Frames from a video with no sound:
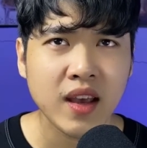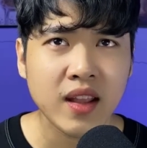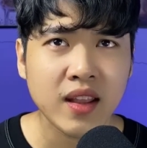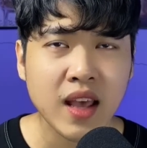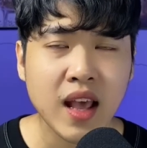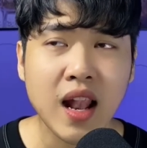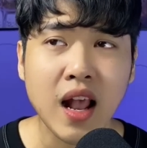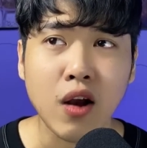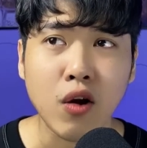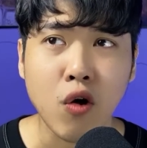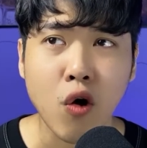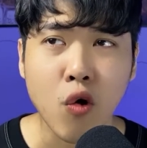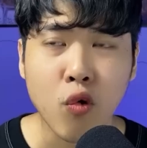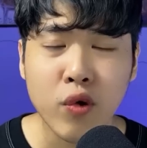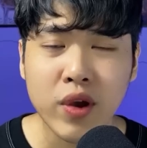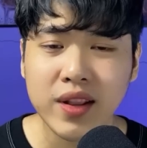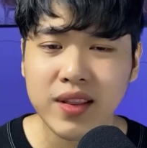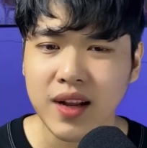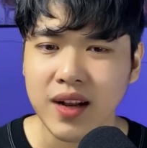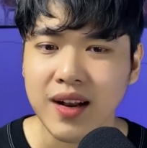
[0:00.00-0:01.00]
Thế là cổ
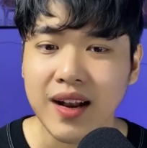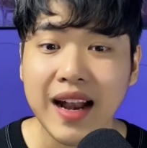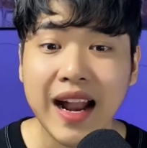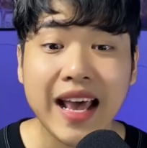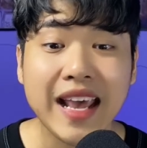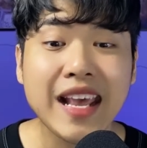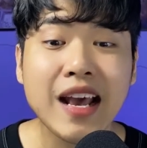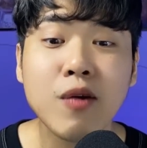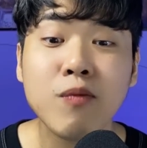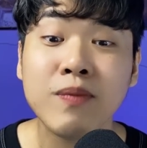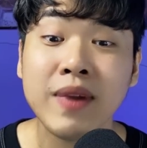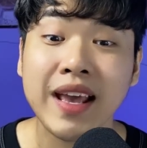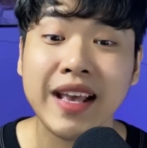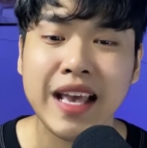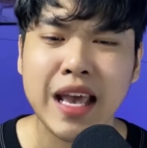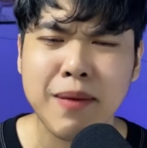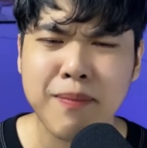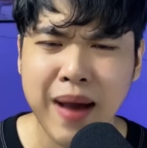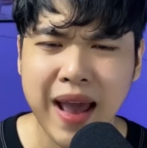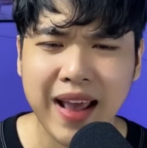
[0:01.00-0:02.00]
quyết định lấy ông này
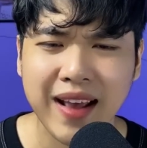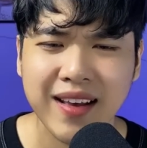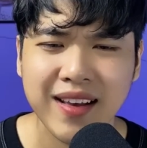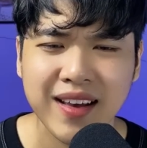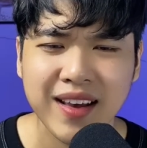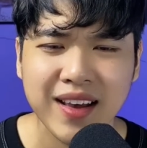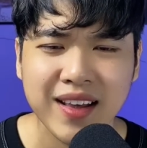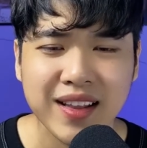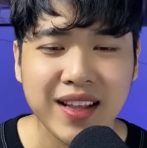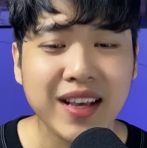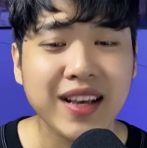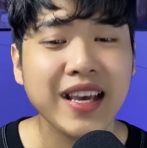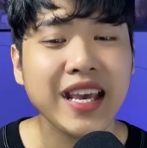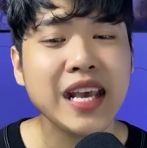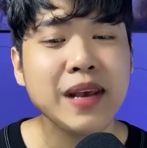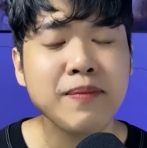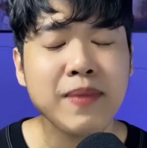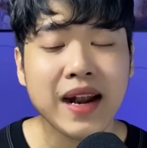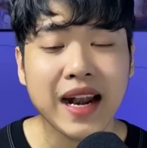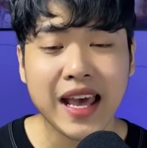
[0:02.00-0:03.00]
các bạn. Thì
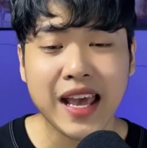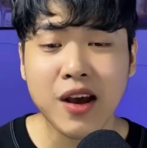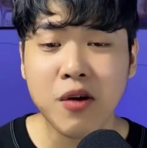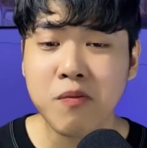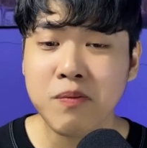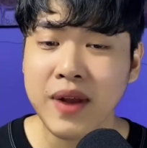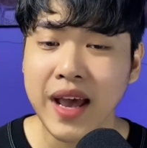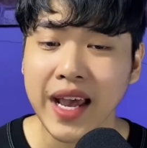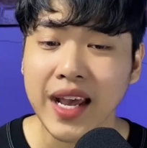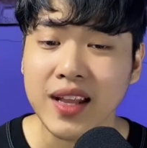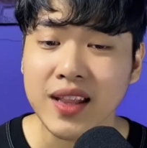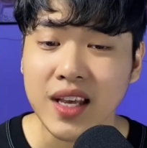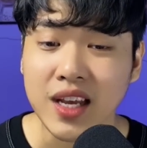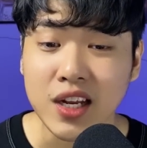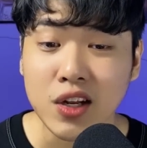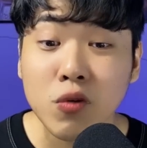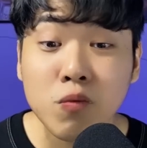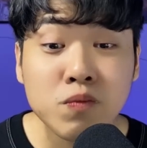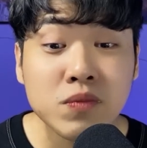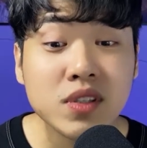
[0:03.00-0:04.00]
khi mà lấy ông này thì
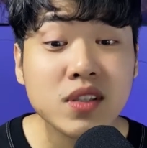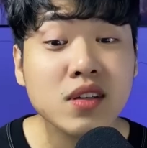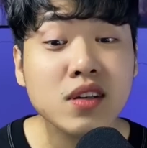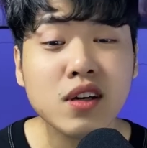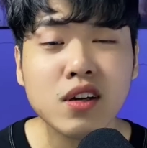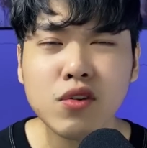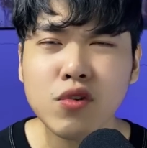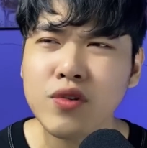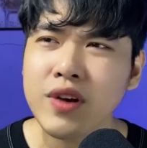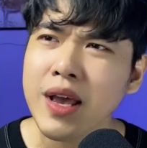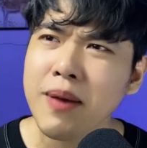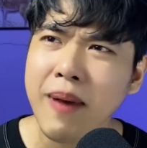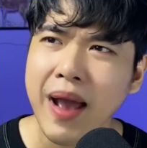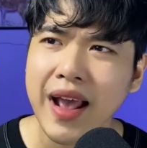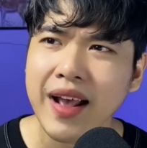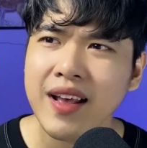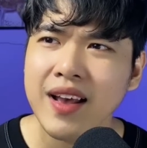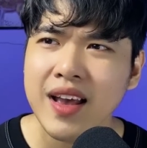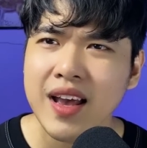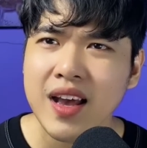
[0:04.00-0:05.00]
đúng sướng luôn các bạn,
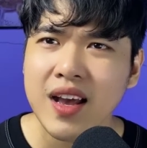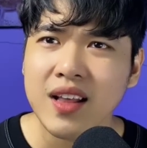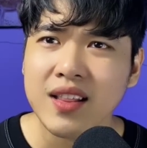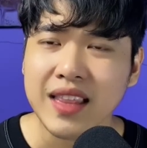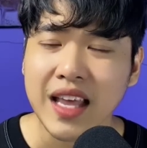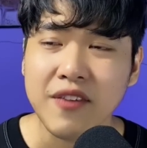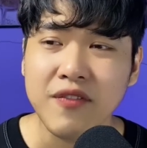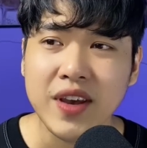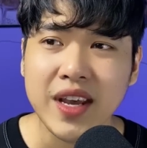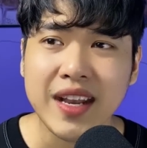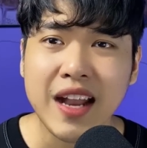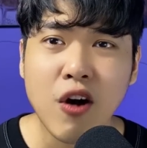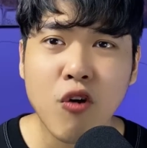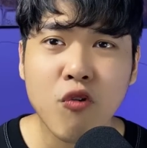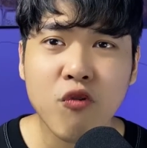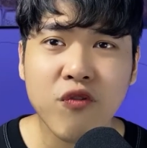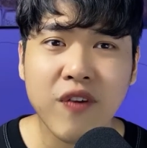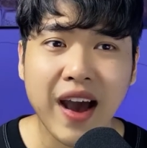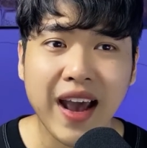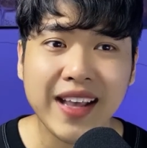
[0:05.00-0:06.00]
tại vì đâu
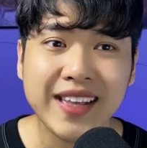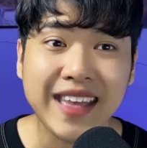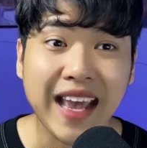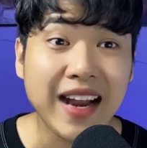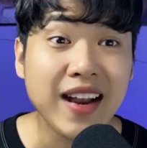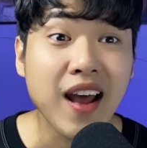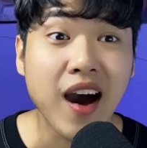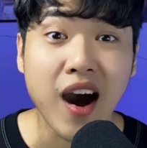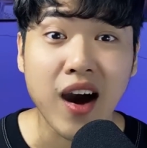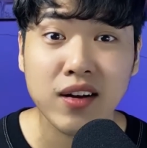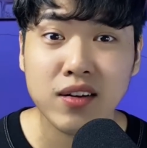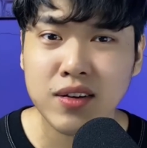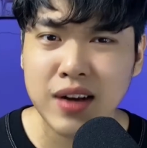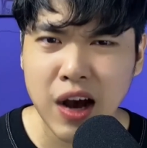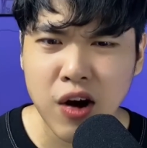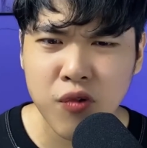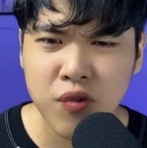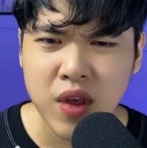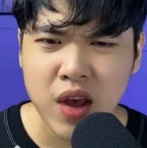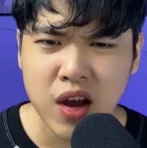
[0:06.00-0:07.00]
phải trả nợ nữa
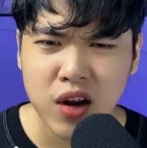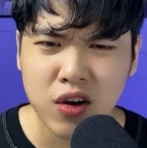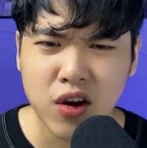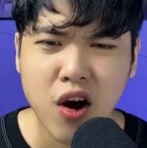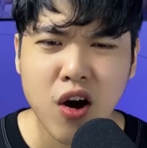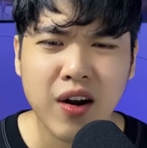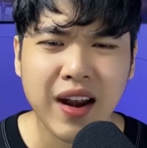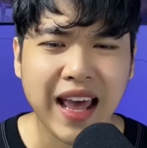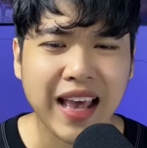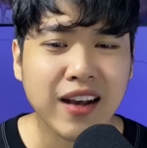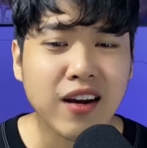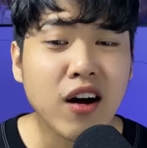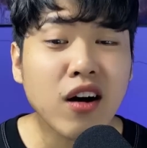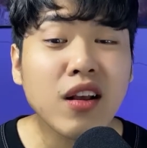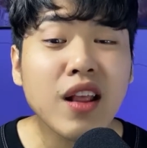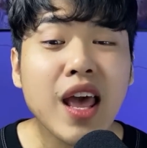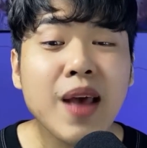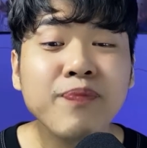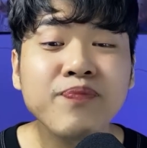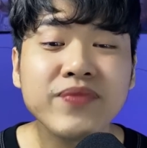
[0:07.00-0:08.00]
đâu, còn lại có
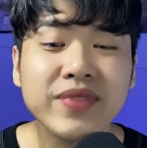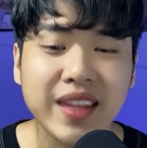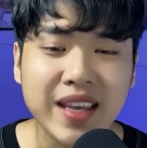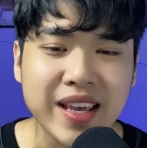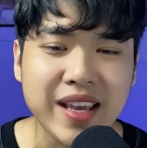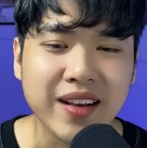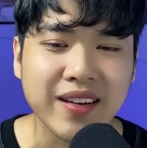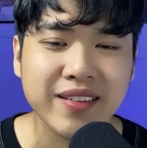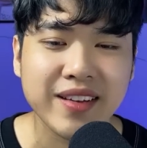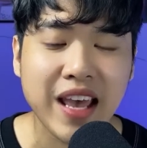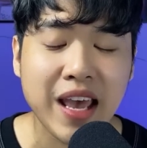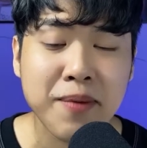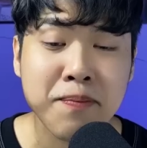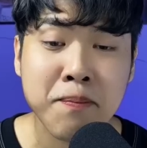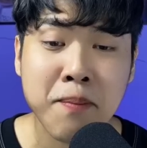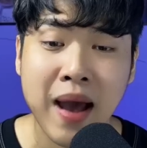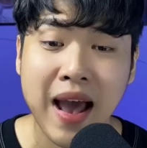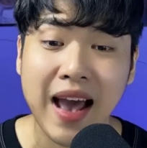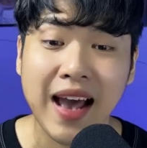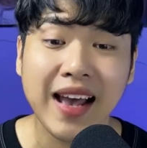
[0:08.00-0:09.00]
thêm tiền để
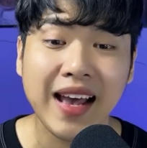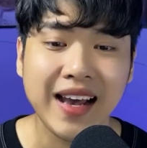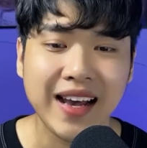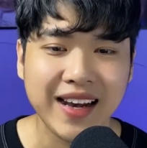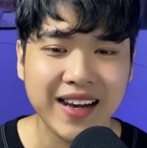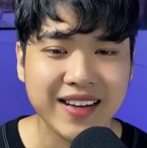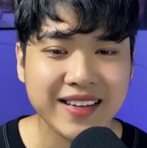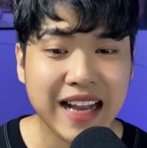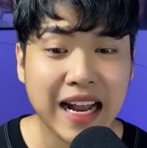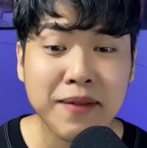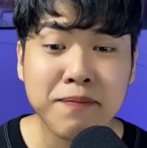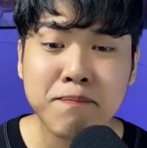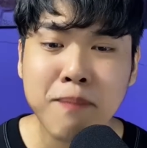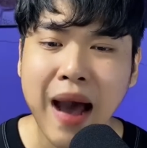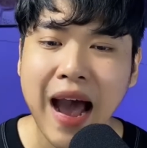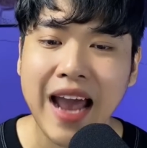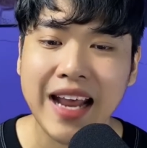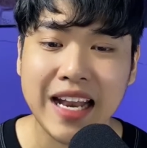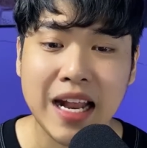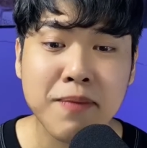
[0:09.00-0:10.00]
mà đánh
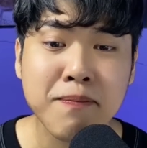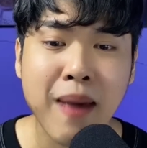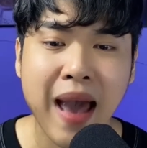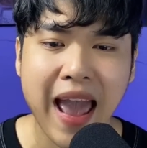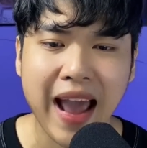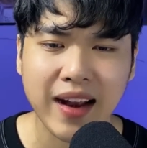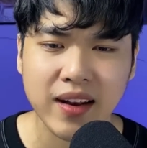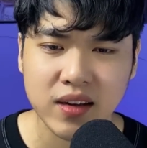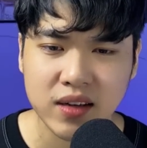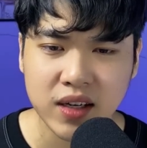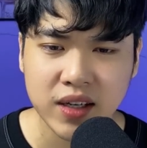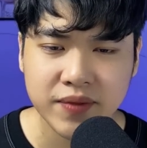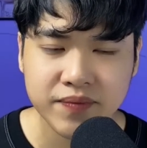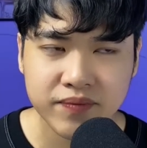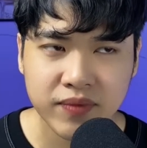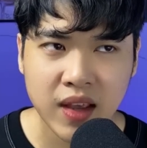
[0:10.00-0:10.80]
bài đánh bạc nữa.